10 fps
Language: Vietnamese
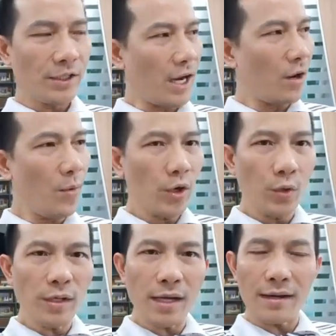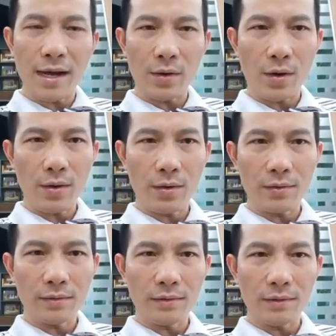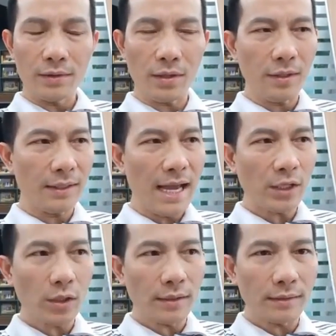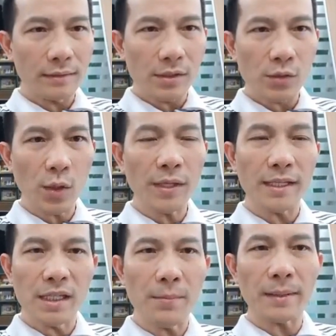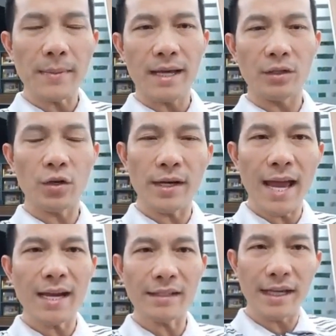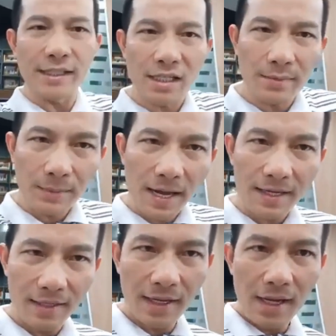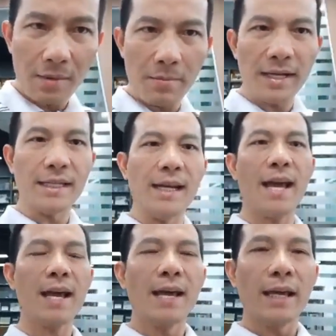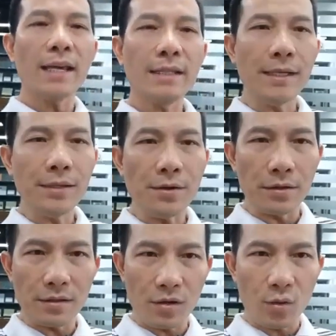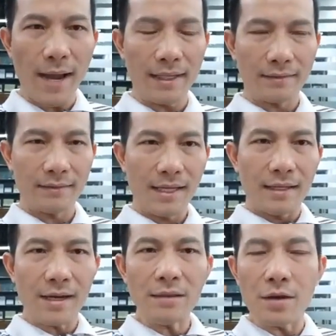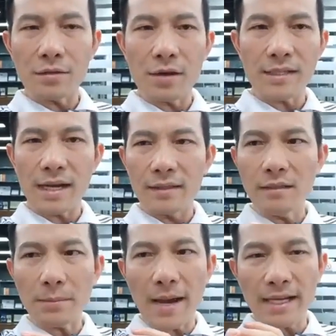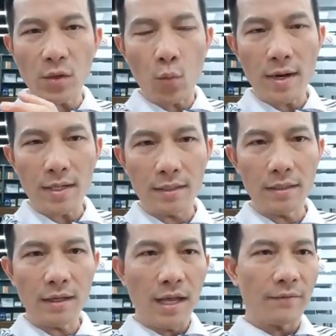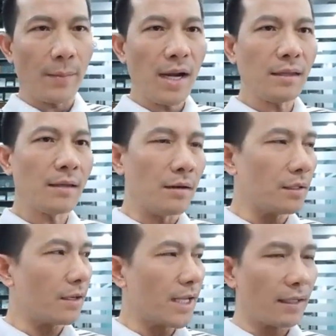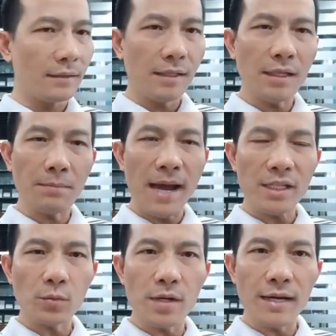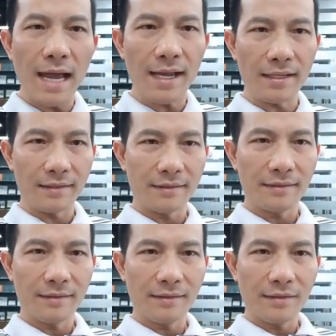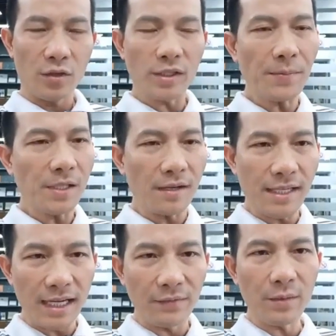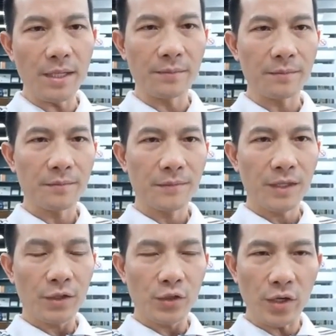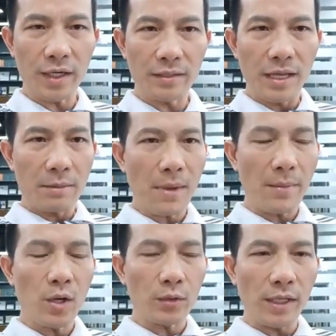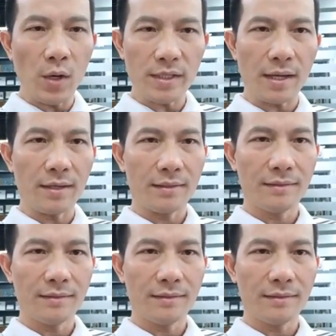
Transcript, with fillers: chẳng có một cái nỗi sợ nào đó nó đang xuất hiện trước mặt bạn, nó đang xảy ra trước mặt bạn, mà chỉ là cái trí tưởng tượng của bạn đã tưởng tượng rằng những thất bại trong quá khứ, và bạn đã tưởng tượng rằng những thất bại trong tương lai nó sắp sửa xảy đến với mình. Cho nên bạn bắt đầu thấy lo sợ.